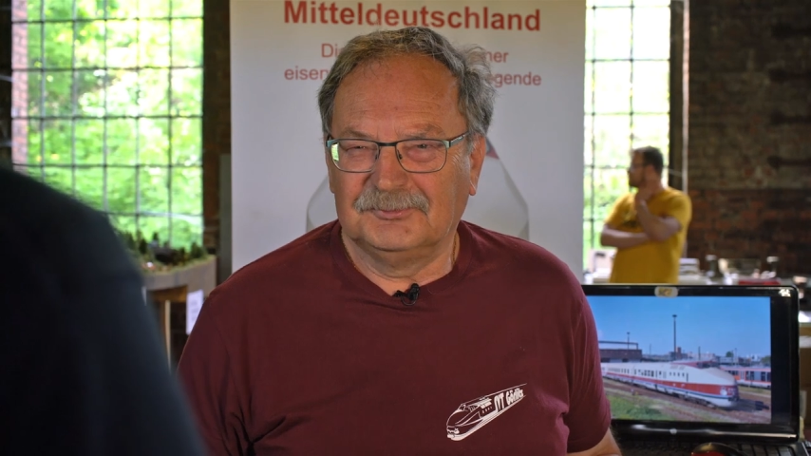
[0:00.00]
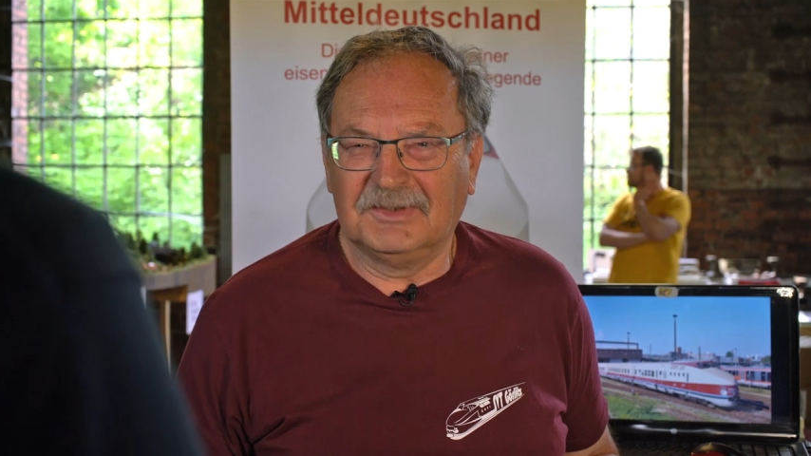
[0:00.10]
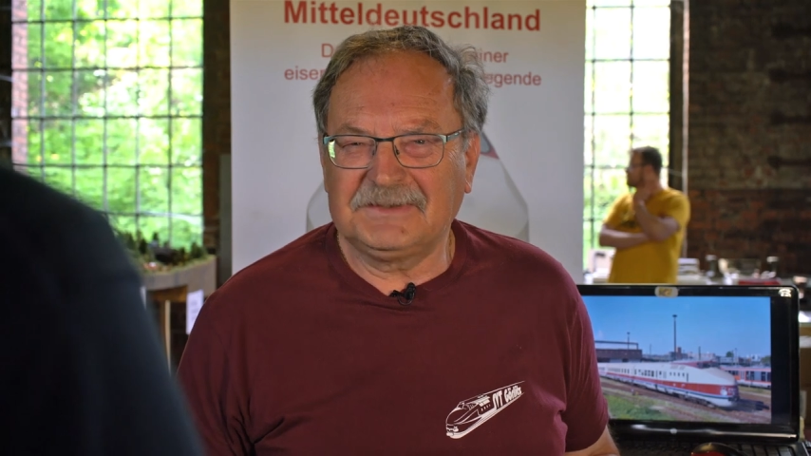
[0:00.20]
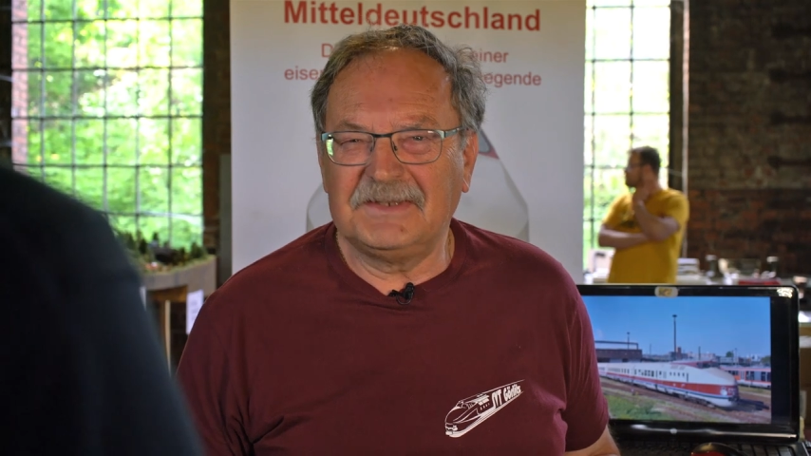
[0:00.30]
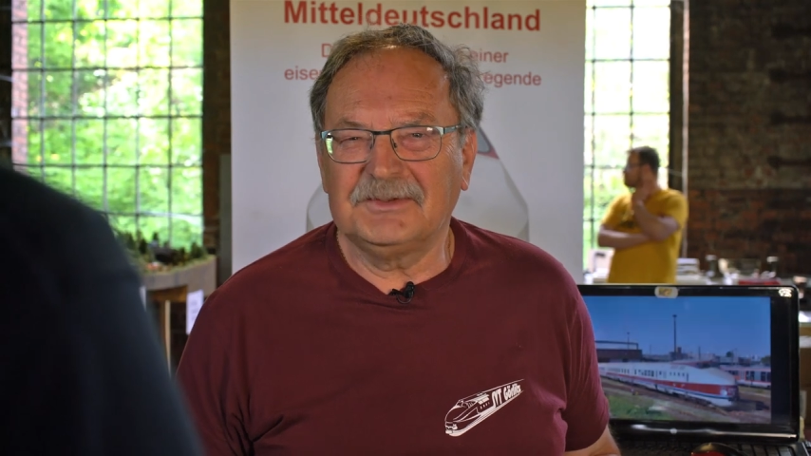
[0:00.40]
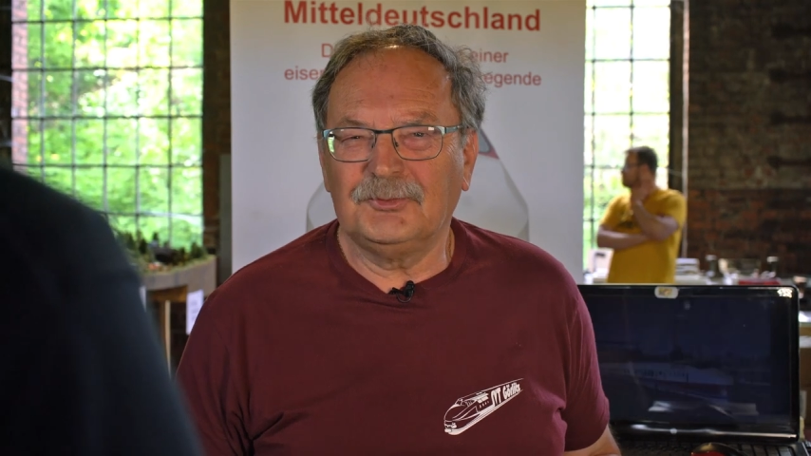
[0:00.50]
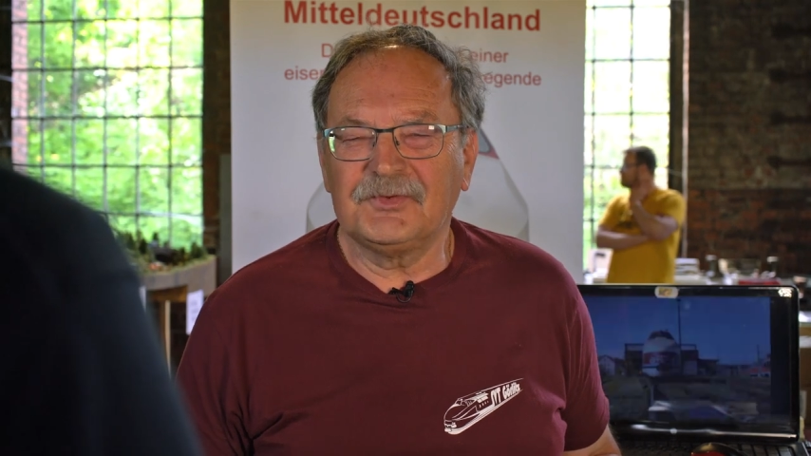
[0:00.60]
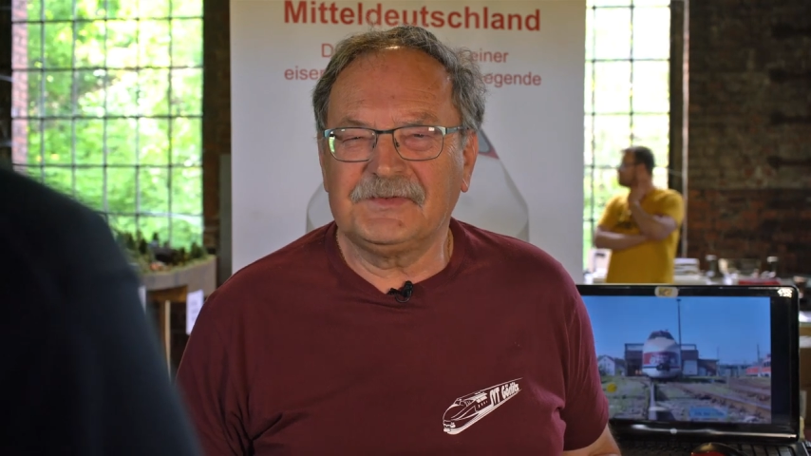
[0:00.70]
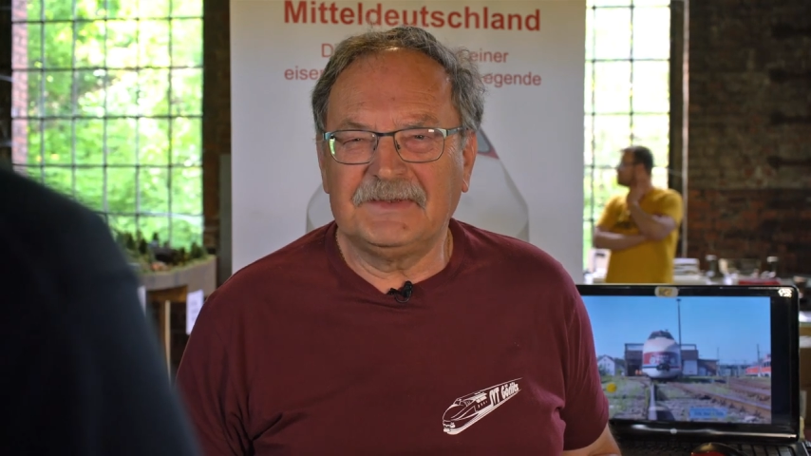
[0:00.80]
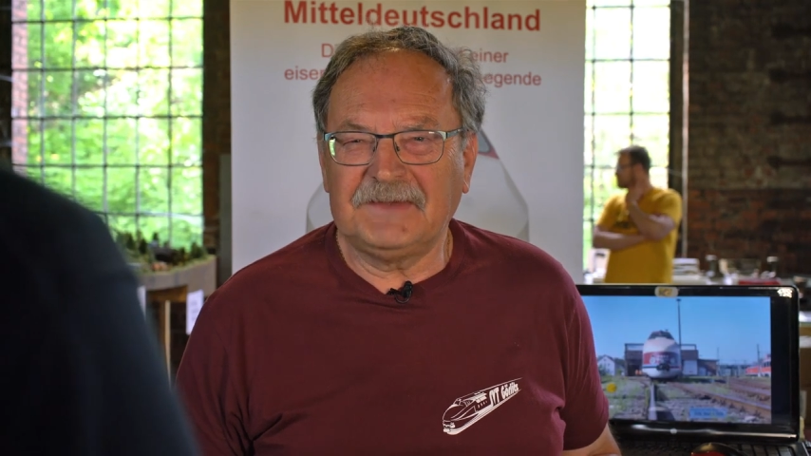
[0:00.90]
noch keine
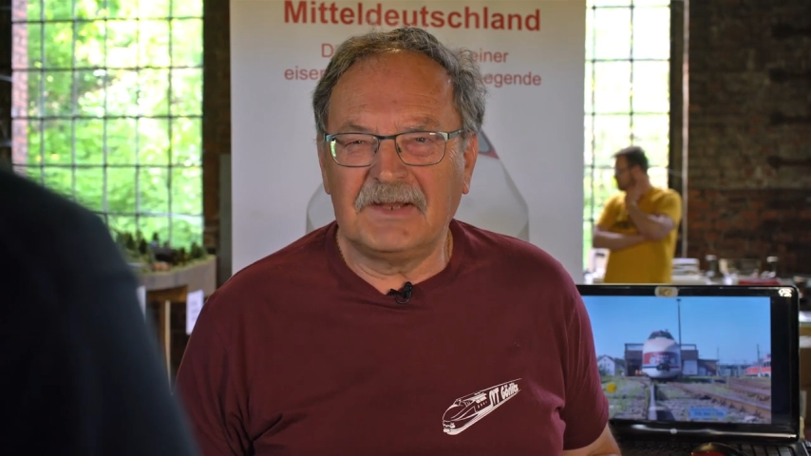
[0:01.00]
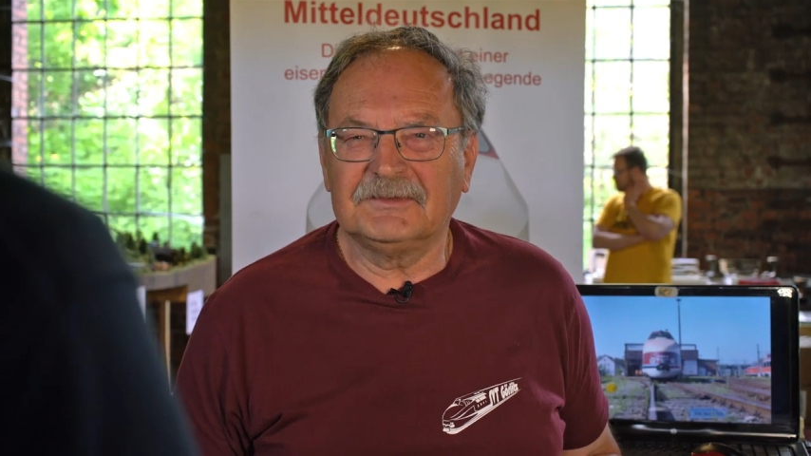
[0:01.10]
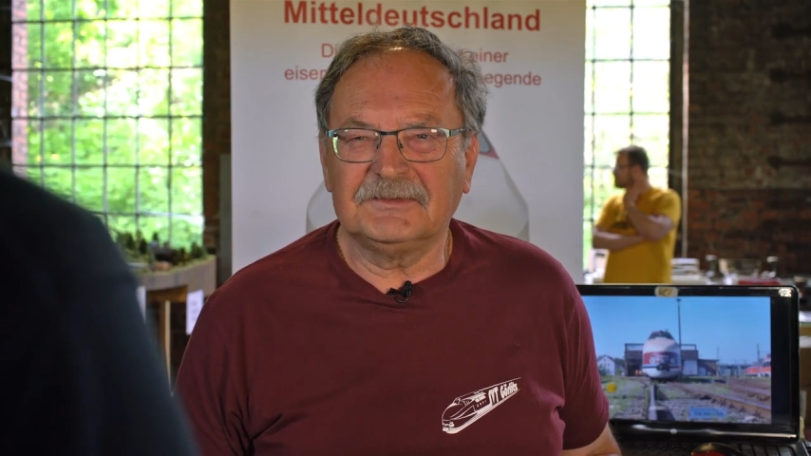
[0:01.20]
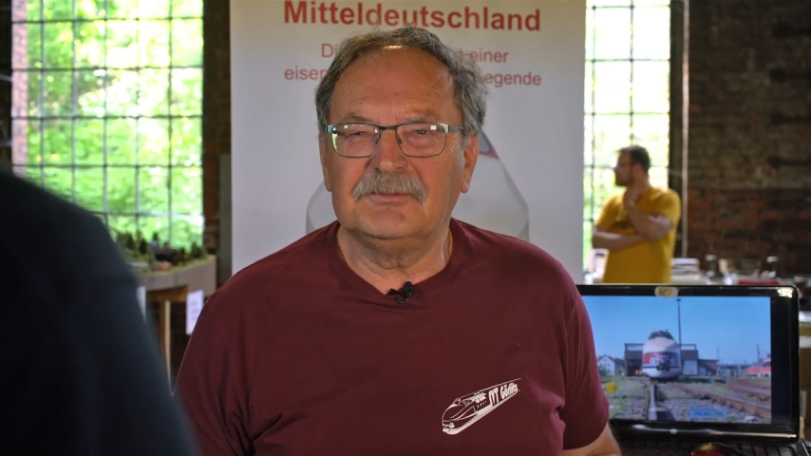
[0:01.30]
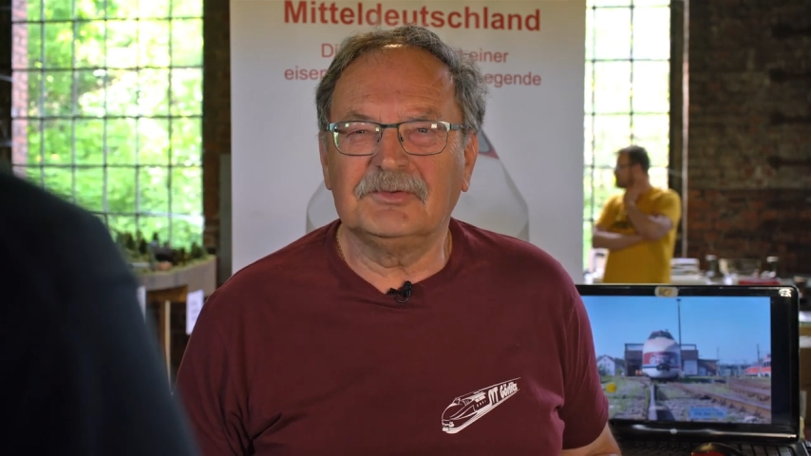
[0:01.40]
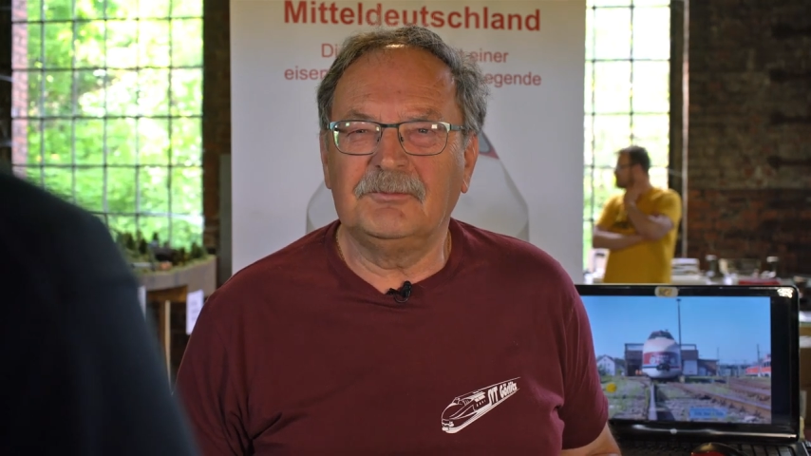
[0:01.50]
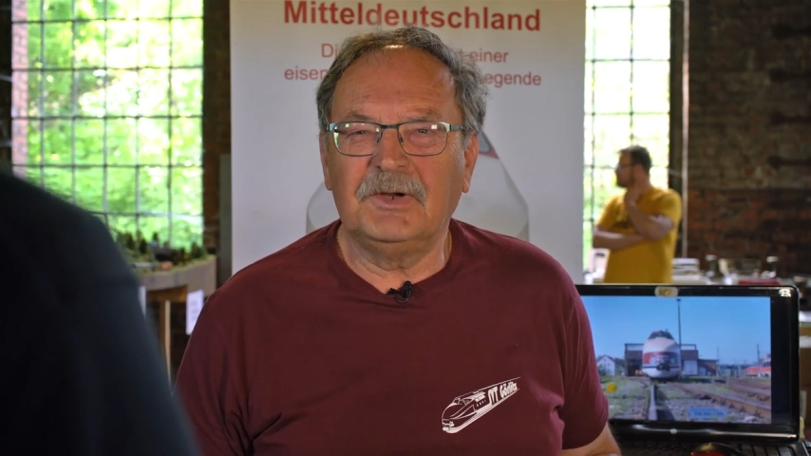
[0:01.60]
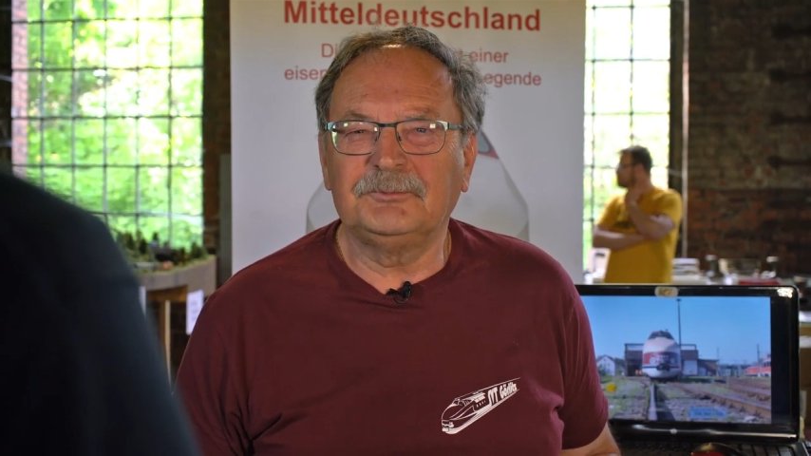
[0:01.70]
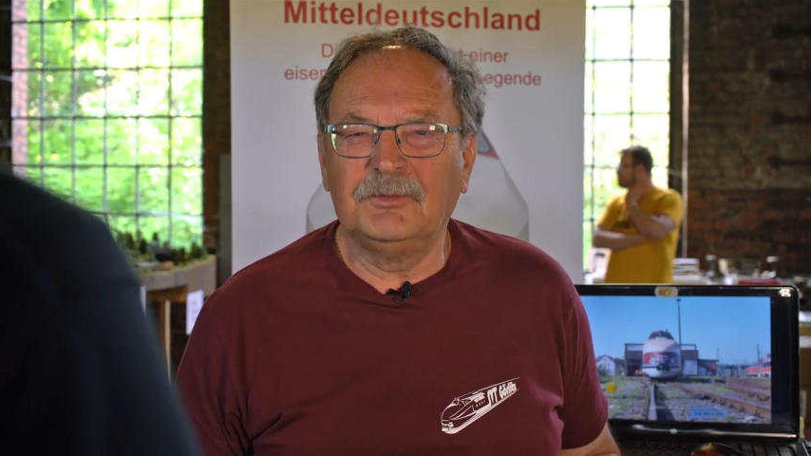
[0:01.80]
großen Gedanken darüber gemacht.